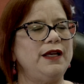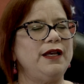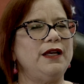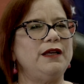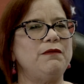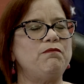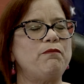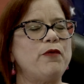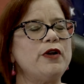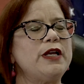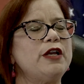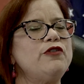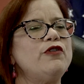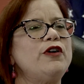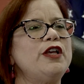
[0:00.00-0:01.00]
Eh,
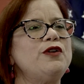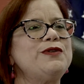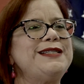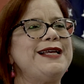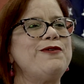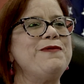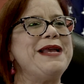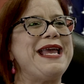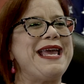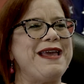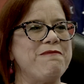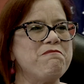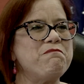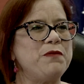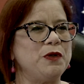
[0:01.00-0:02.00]
porque yo quiero ser un
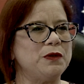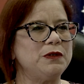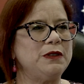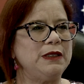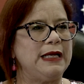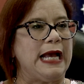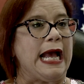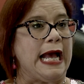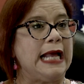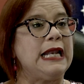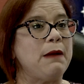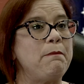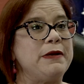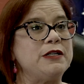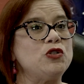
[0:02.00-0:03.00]
ejemplo a
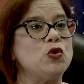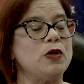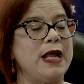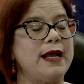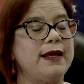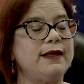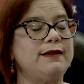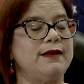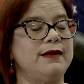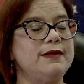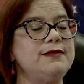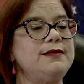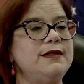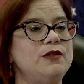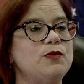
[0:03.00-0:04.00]
las personas que están
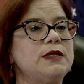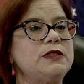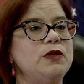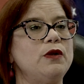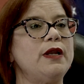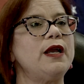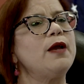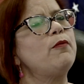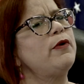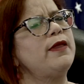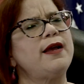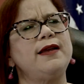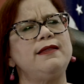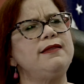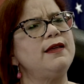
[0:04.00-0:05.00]
en situaciones que
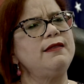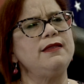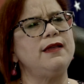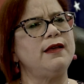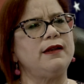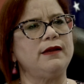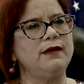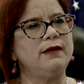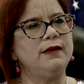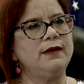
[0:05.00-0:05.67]
puedan entender